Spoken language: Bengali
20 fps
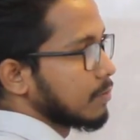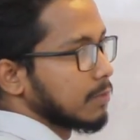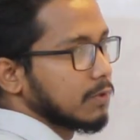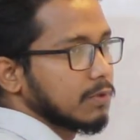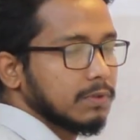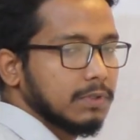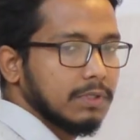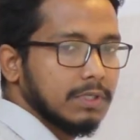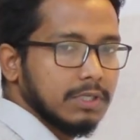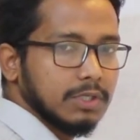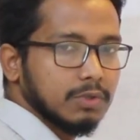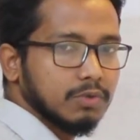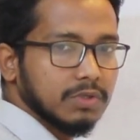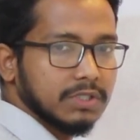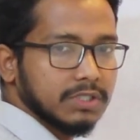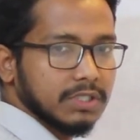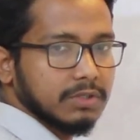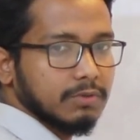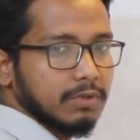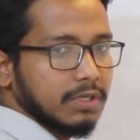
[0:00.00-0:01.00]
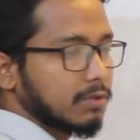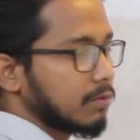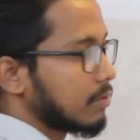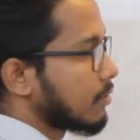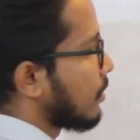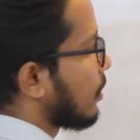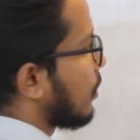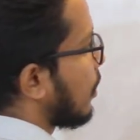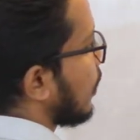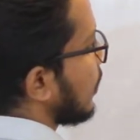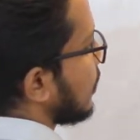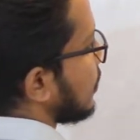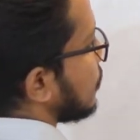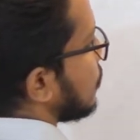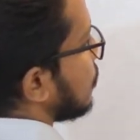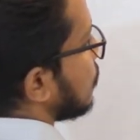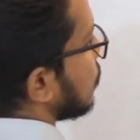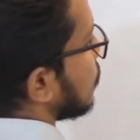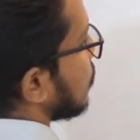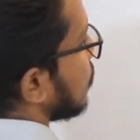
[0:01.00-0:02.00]
করবো টু এর সাথে ওয়ান গুণ করলে হয়
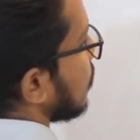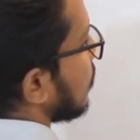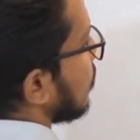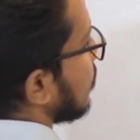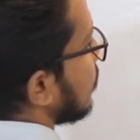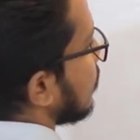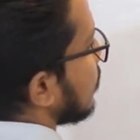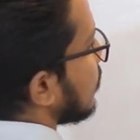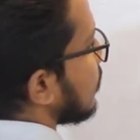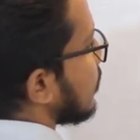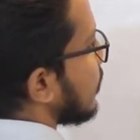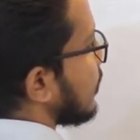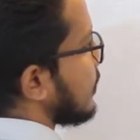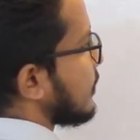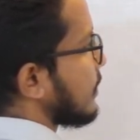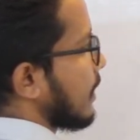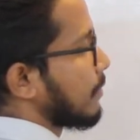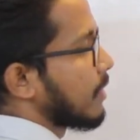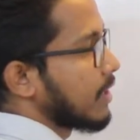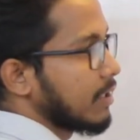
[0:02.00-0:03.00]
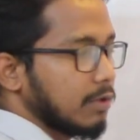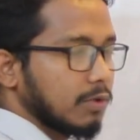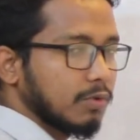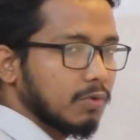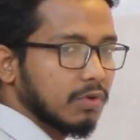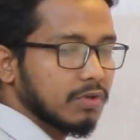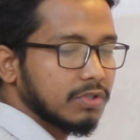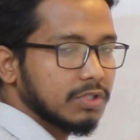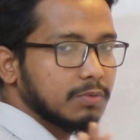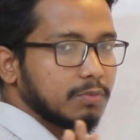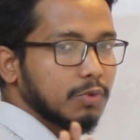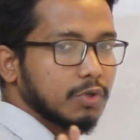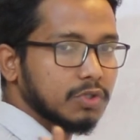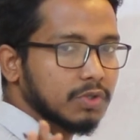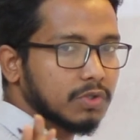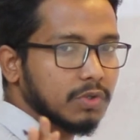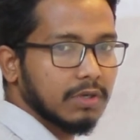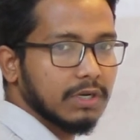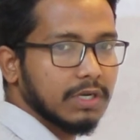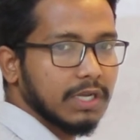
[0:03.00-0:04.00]
টু এই যে আমরা কিন্তু কোনো কিছু
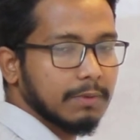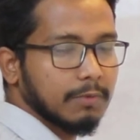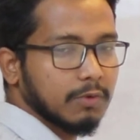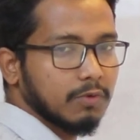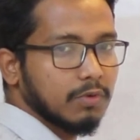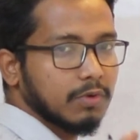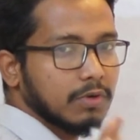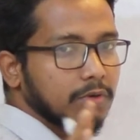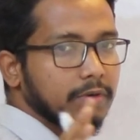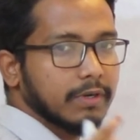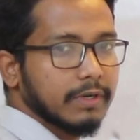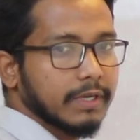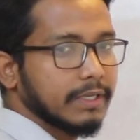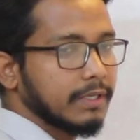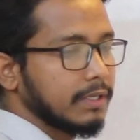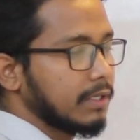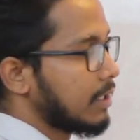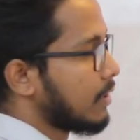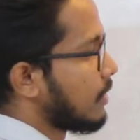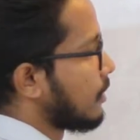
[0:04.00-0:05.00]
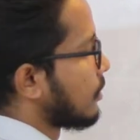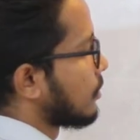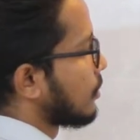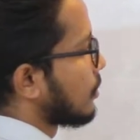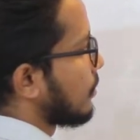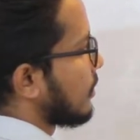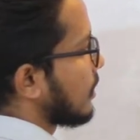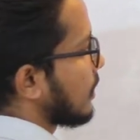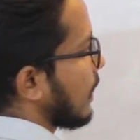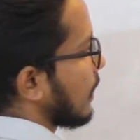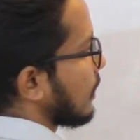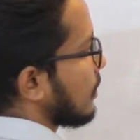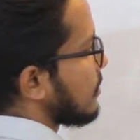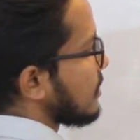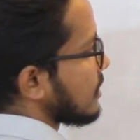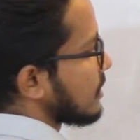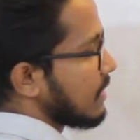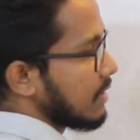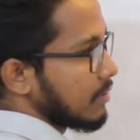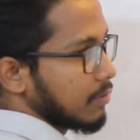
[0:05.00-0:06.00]
মুখস্থ করি না এবং মনে করি নাই শুধুমাত্র একদম
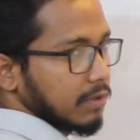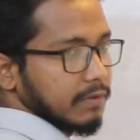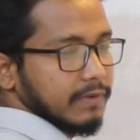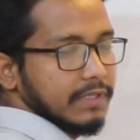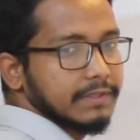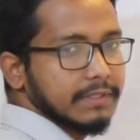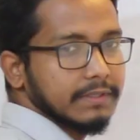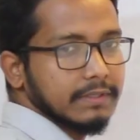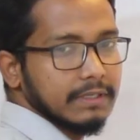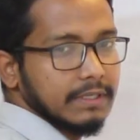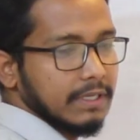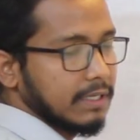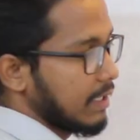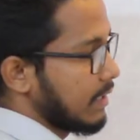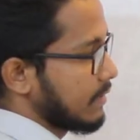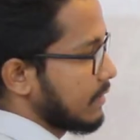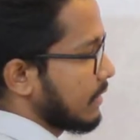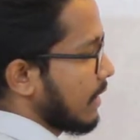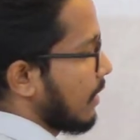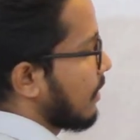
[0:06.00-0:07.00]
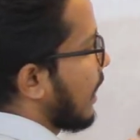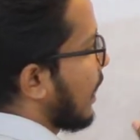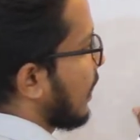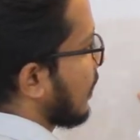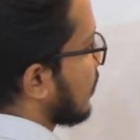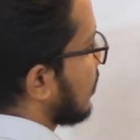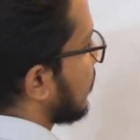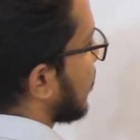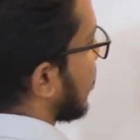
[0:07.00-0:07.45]
ইজিলি করে ফেলছে আচ্ছা তাহলে আরেকটা